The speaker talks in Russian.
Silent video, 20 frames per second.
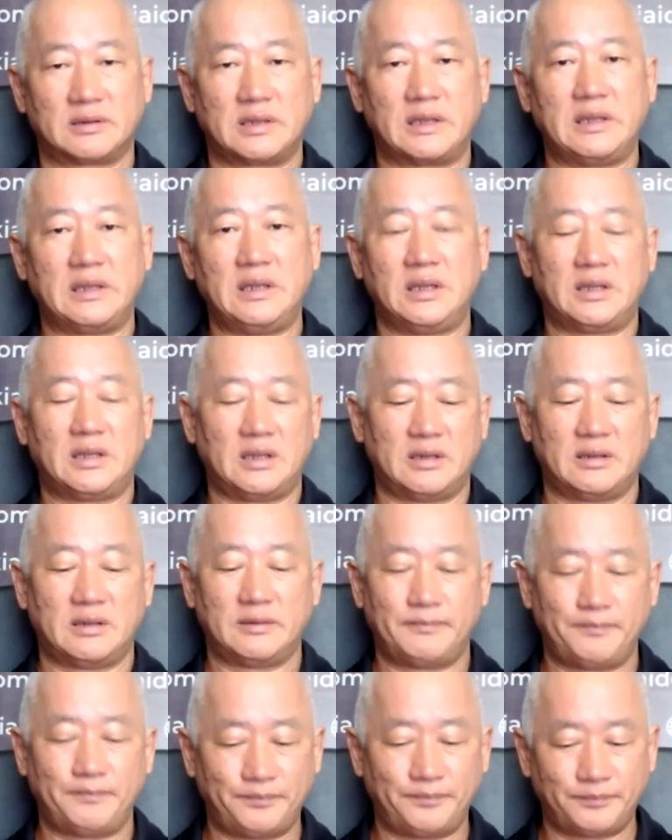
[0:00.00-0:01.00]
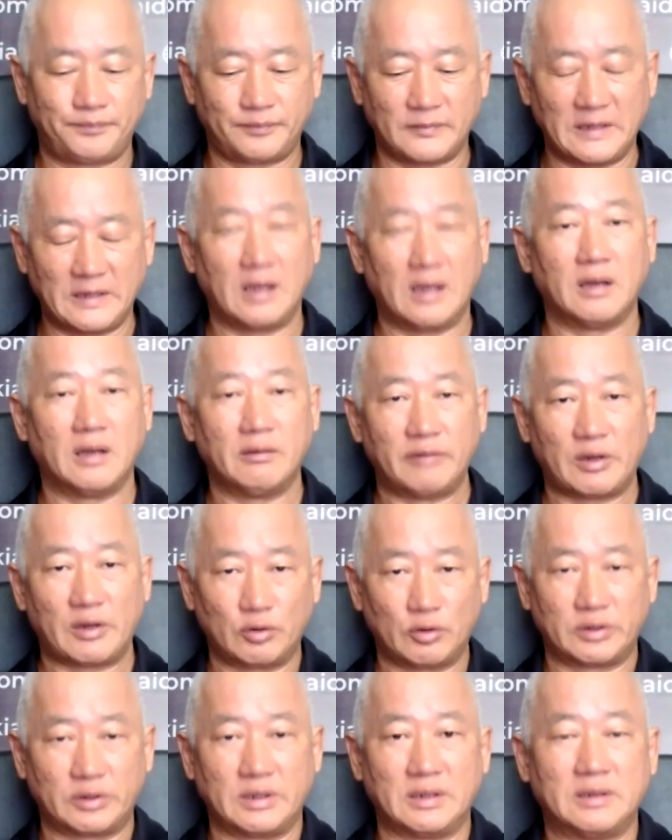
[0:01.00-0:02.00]
какие-то а,
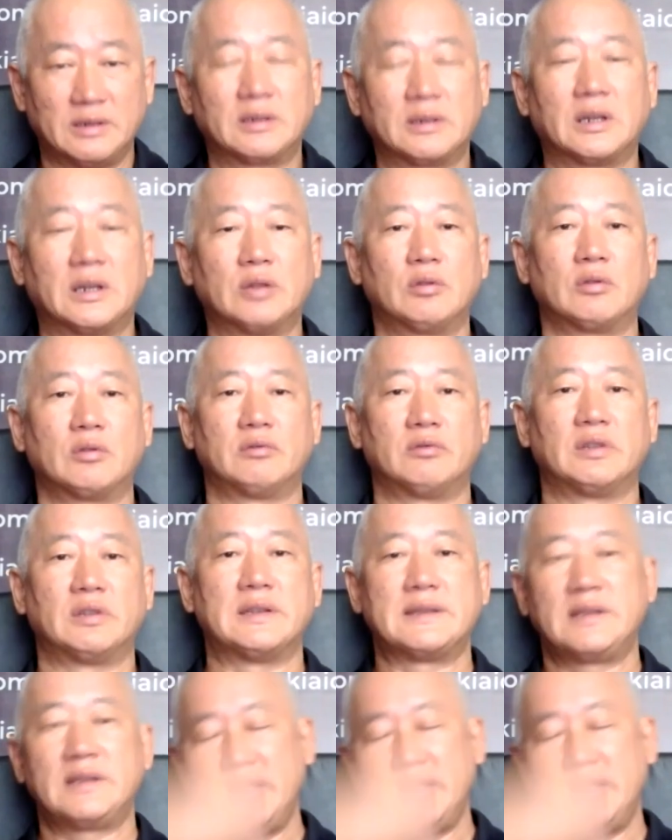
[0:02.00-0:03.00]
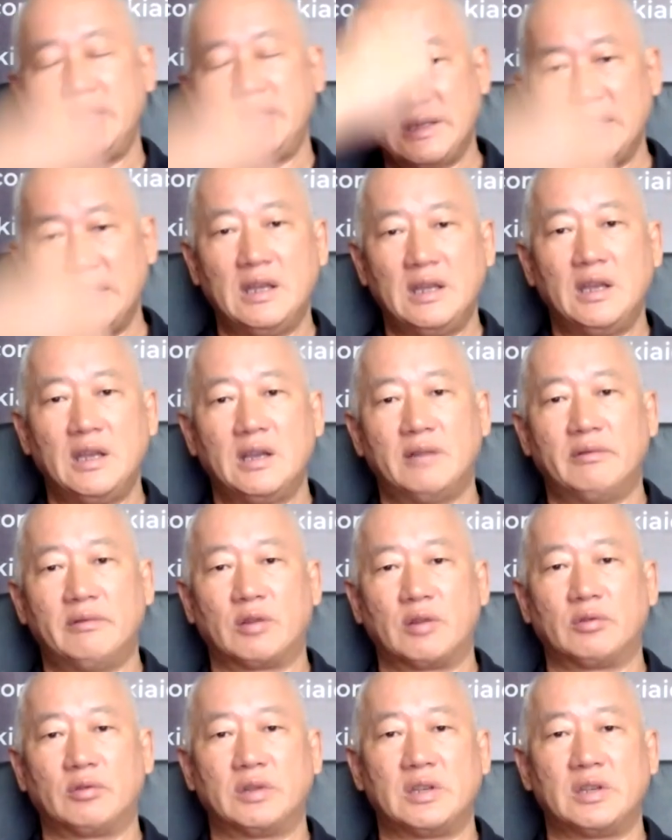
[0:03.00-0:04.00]
ворота, которые у нас есть,
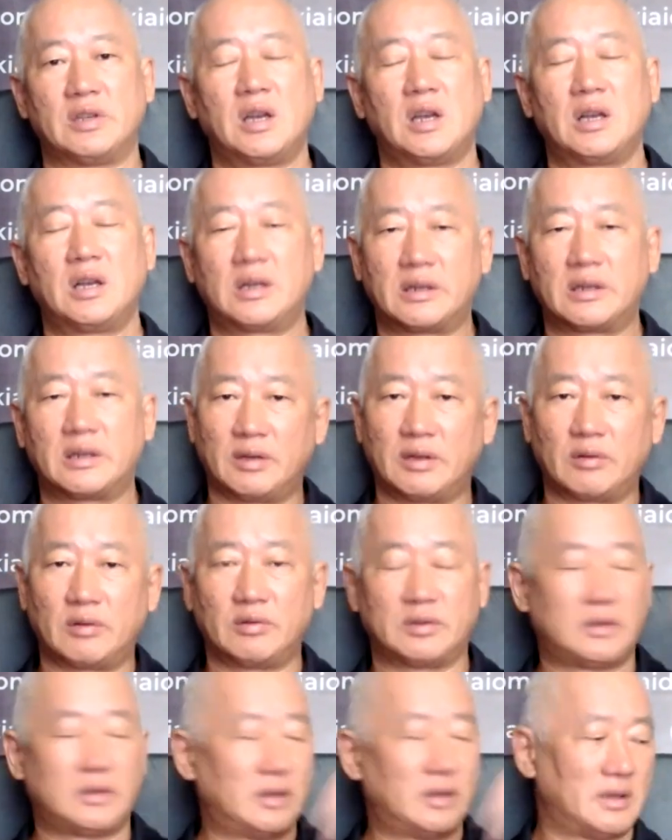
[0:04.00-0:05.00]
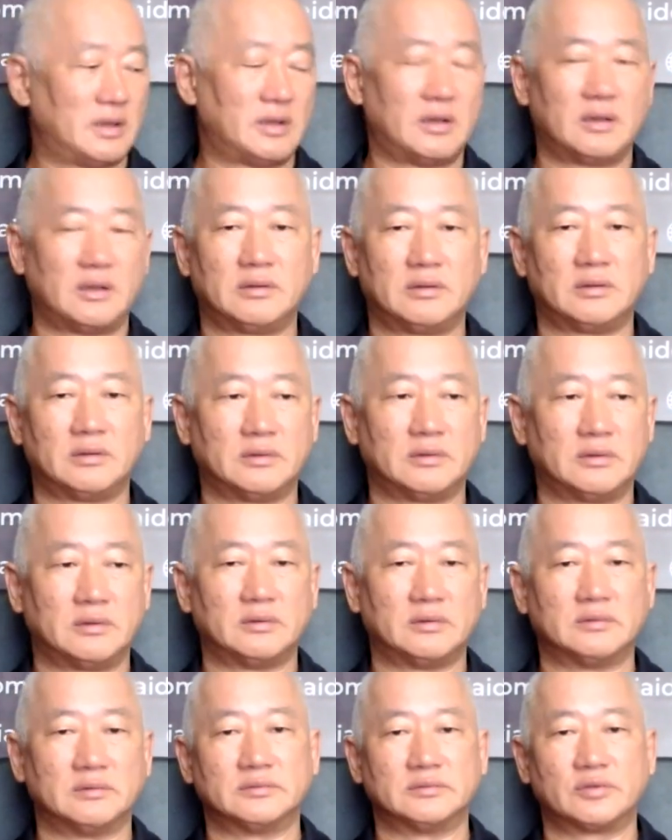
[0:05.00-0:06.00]
ворота чакр, ворота
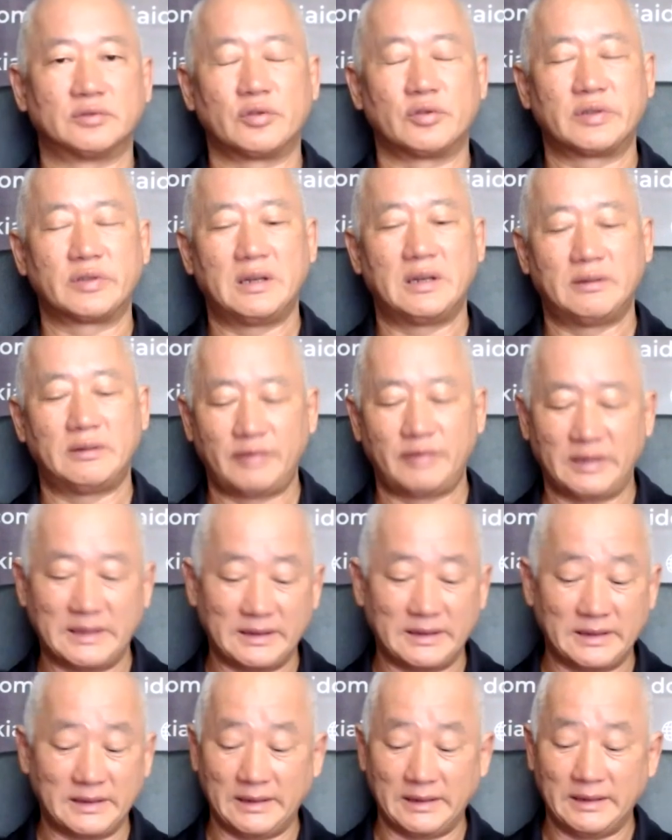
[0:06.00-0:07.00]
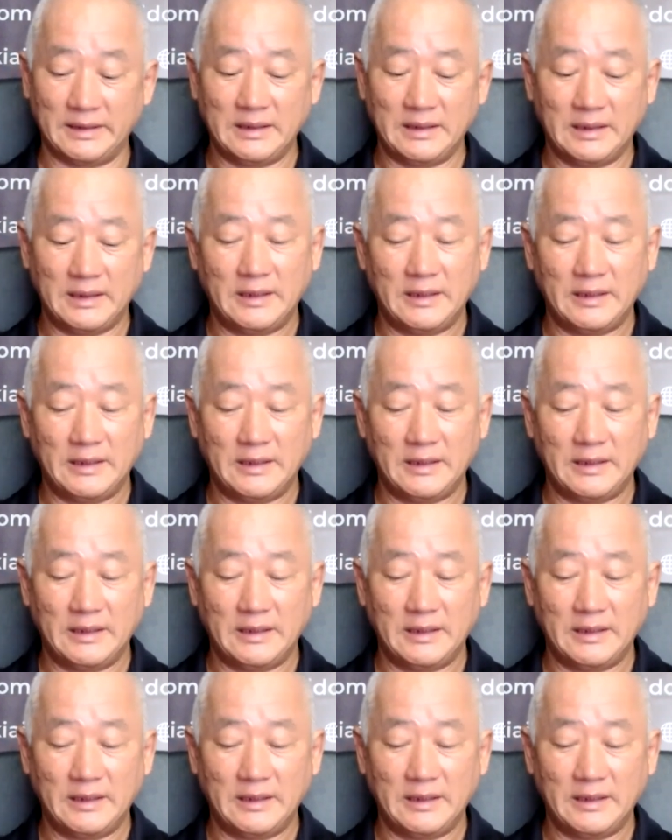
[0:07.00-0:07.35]
а, суставов и так далее.